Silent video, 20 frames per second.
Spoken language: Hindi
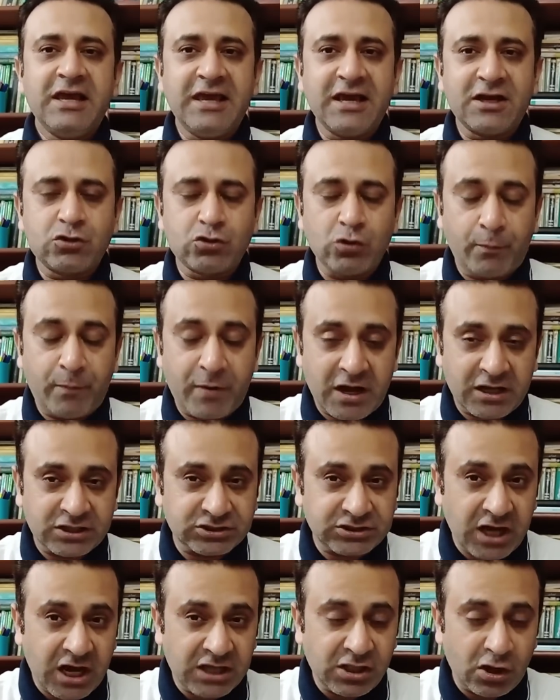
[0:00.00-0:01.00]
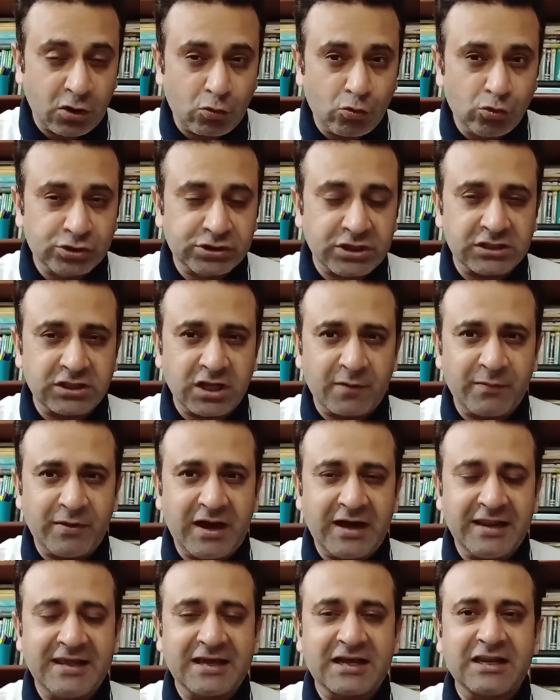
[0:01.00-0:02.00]
एक जो पाकिस्तान और रूस के
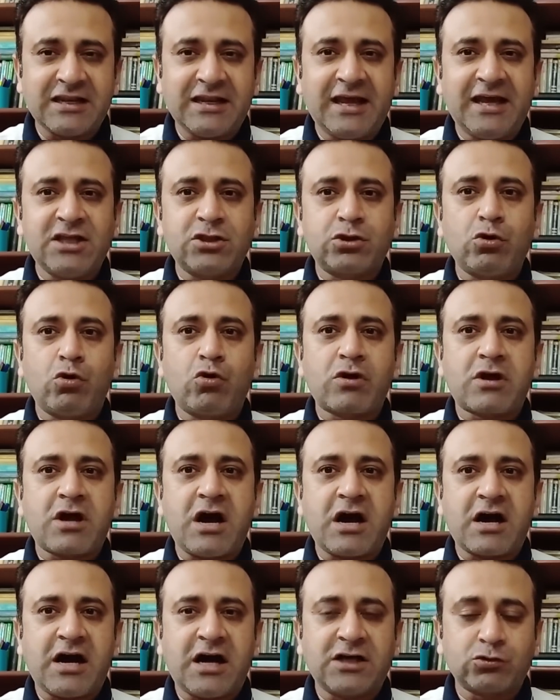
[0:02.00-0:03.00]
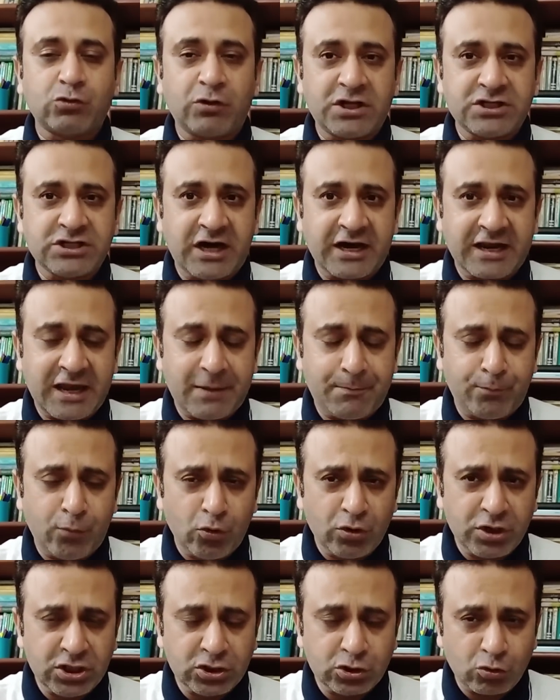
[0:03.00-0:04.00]
दरमियान एक नए दौर का आगाज़ होने जा रहा है
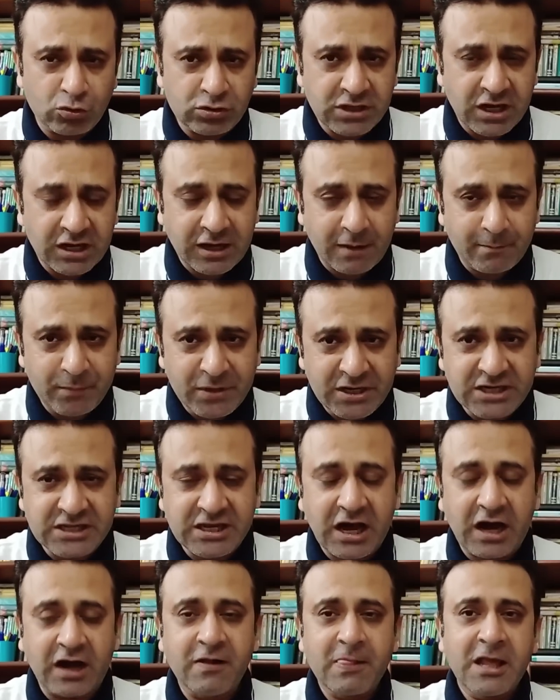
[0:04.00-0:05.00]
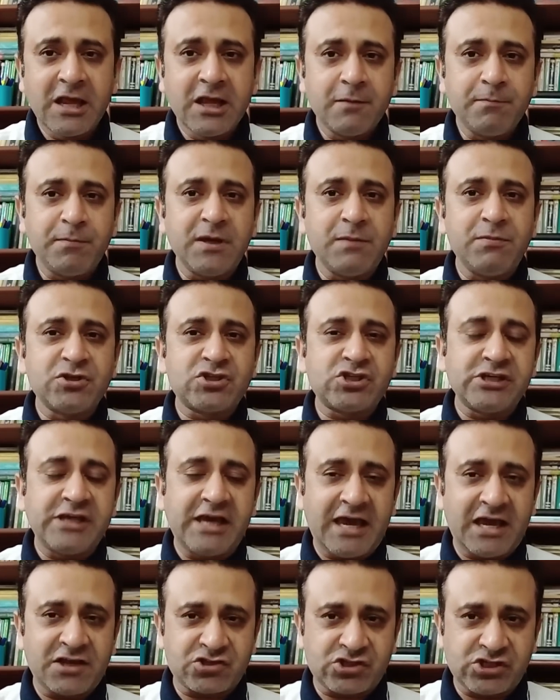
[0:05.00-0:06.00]
पूरी दुनिया का मीडिया बी बी सी
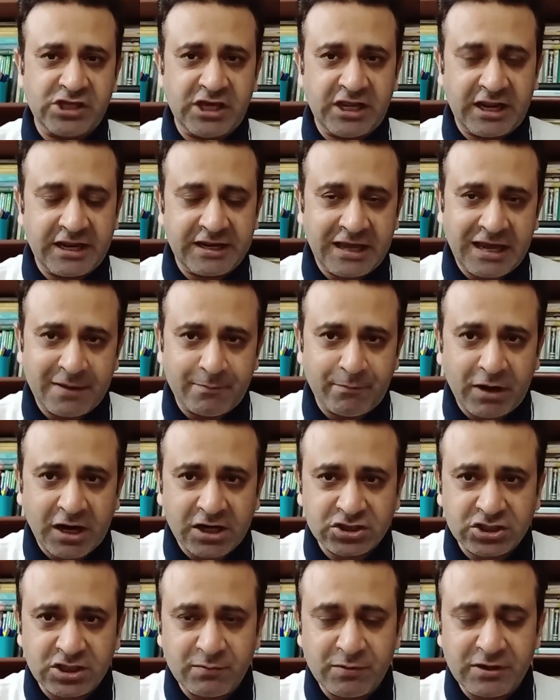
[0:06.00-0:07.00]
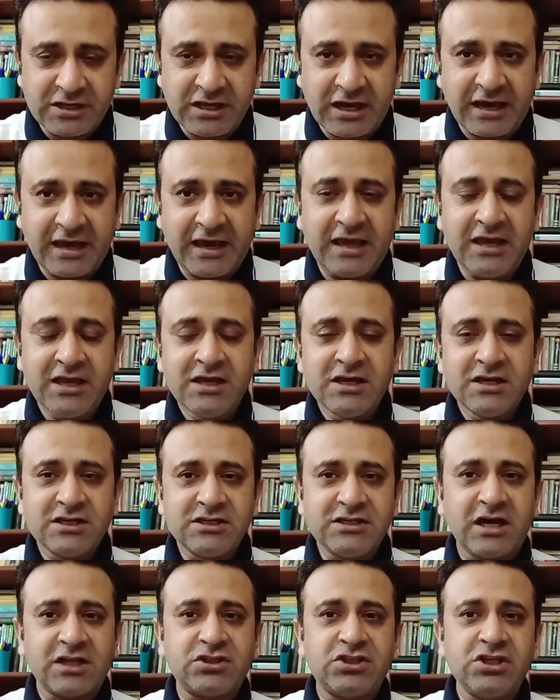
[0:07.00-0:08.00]
है सी एन एन है भारतीय मीडिया है
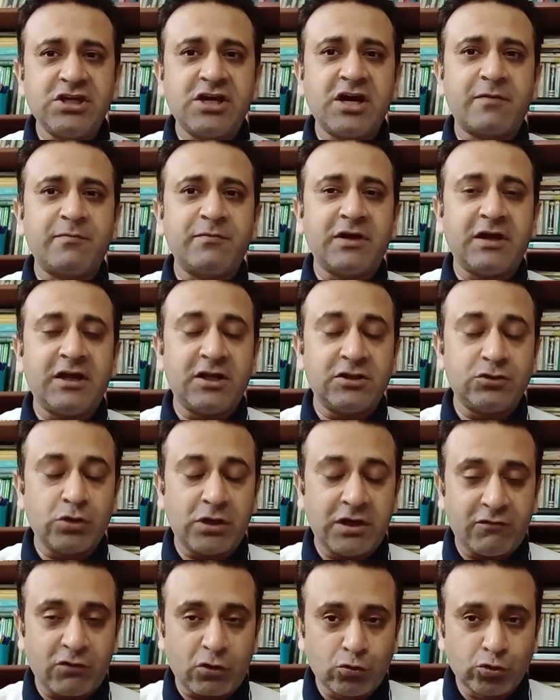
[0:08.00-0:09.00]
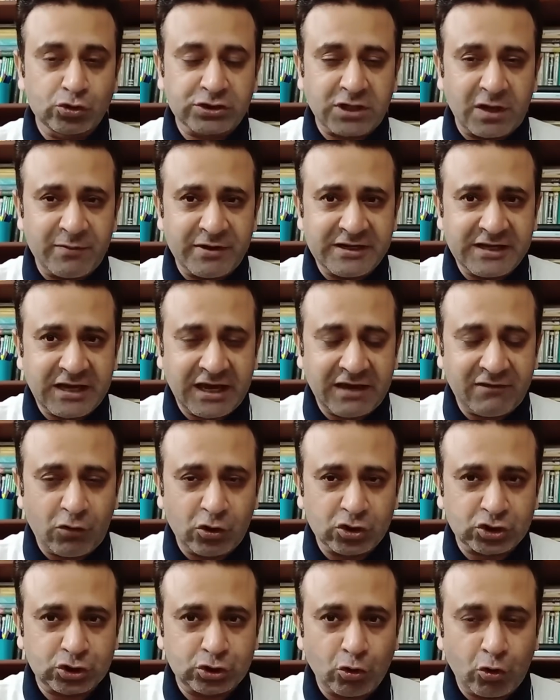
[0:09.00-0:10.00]
या दीगर जो है वो रूस का मीडिया है
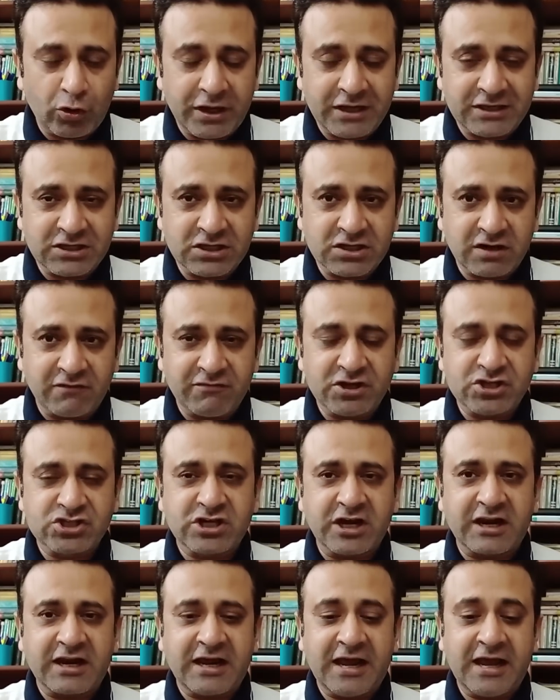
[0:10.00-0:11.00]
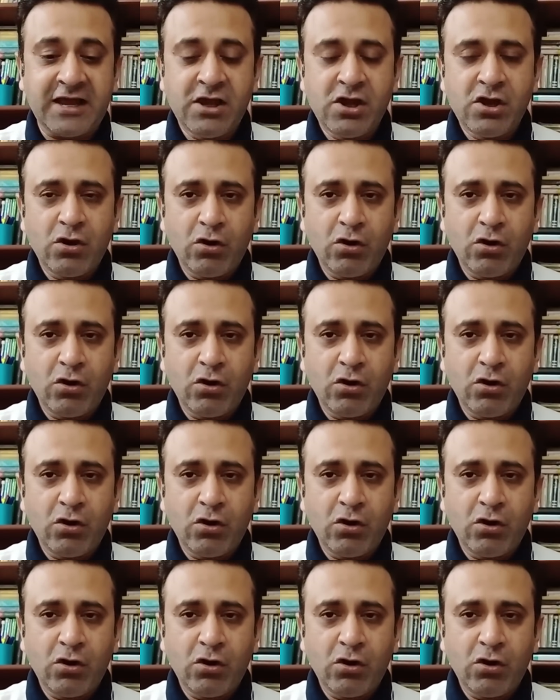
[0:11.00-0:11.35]
वो इस दौरे की कवरेज कर रहा है